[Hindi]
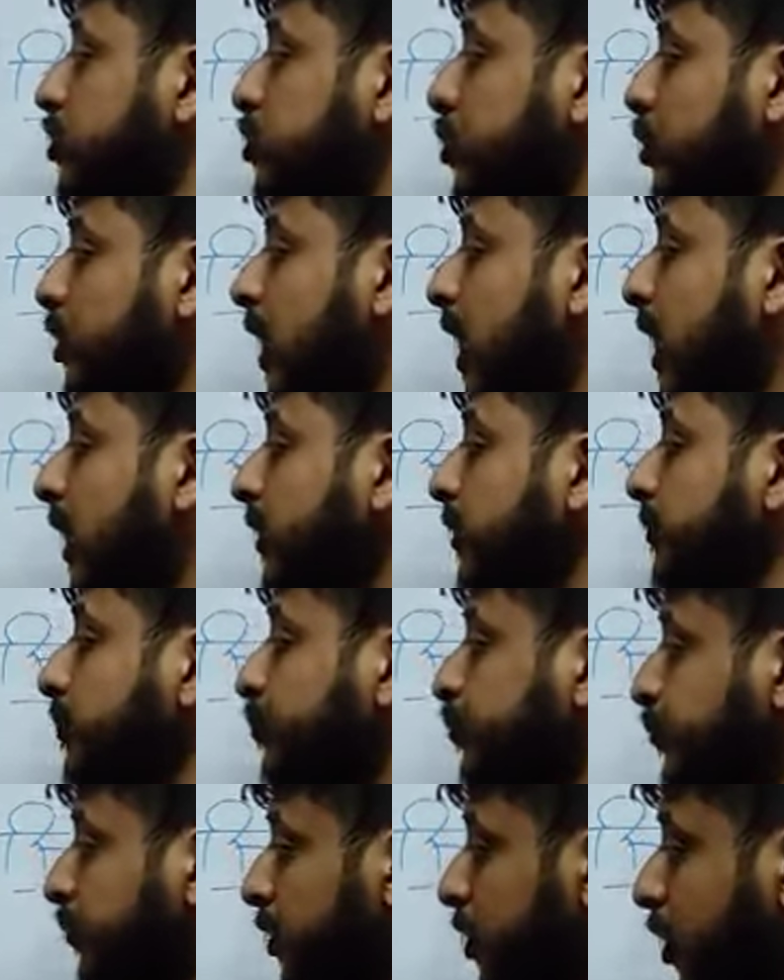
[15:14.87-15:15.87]

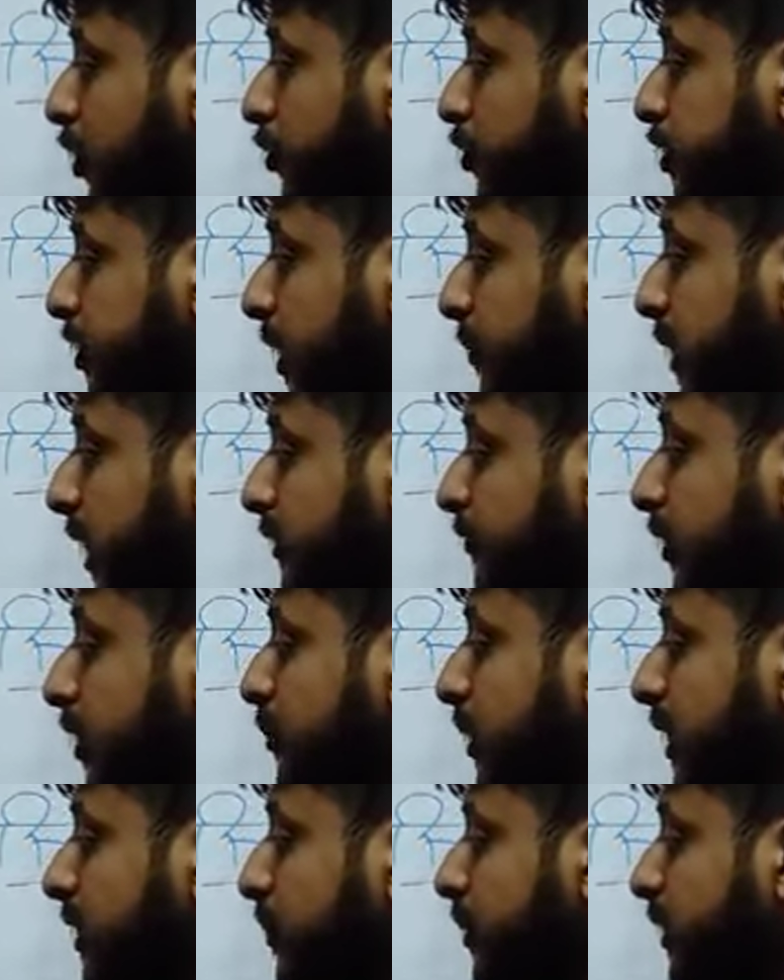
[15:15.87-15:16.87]
सोनार और उसके बाद
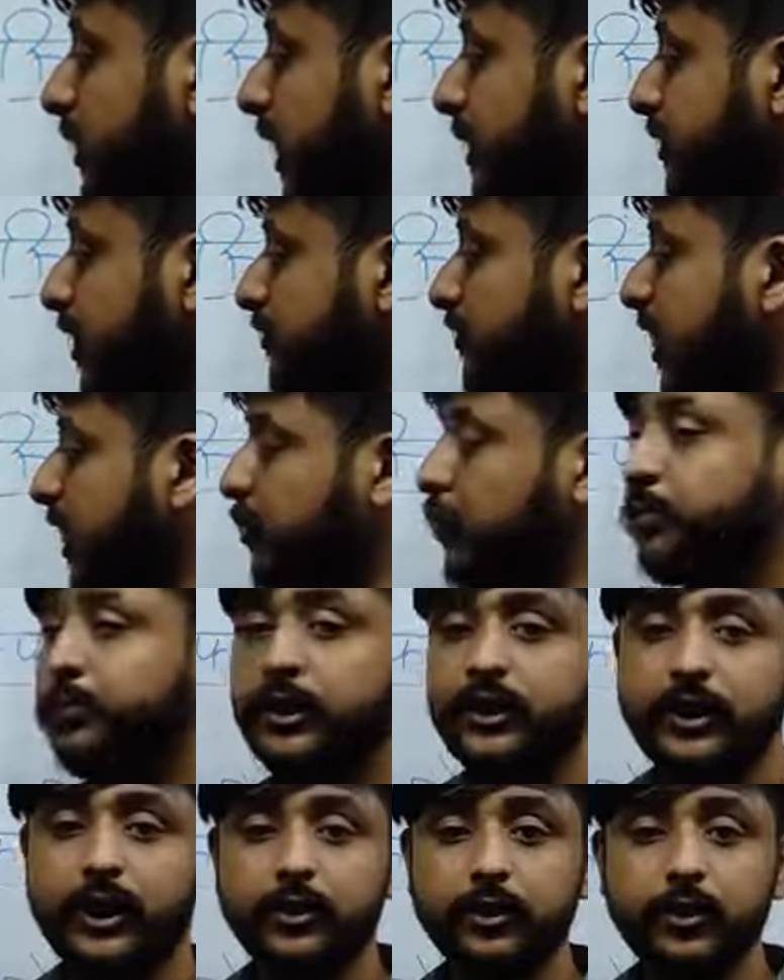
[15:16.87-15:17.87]
फिर मैंने बताया था
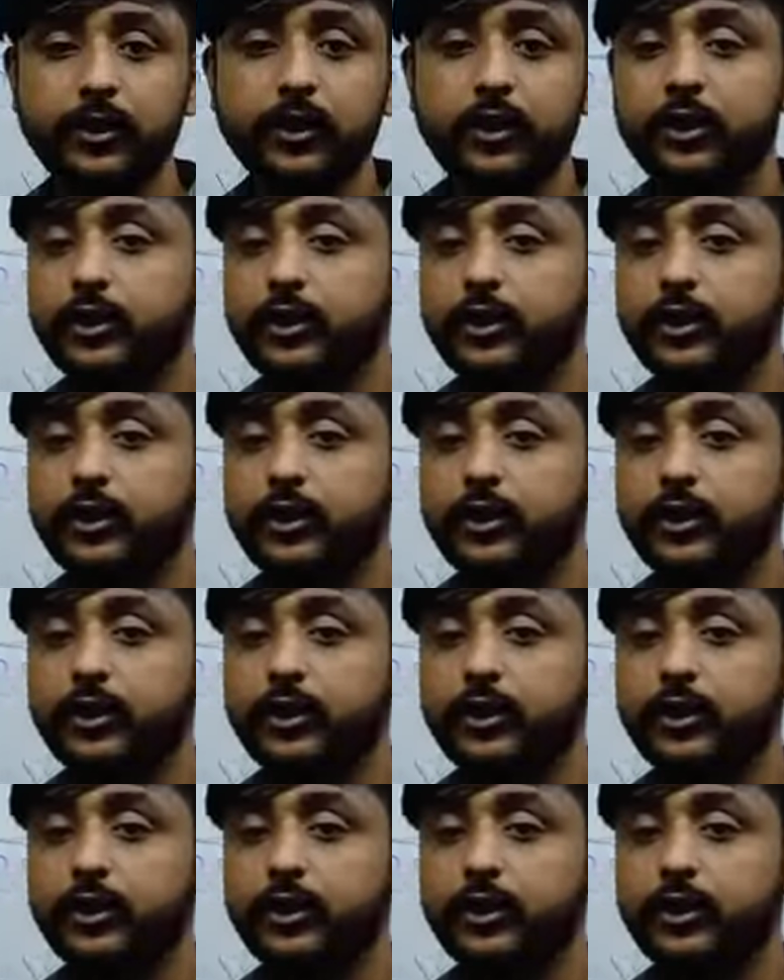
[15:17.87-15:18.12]
फेरोमीटर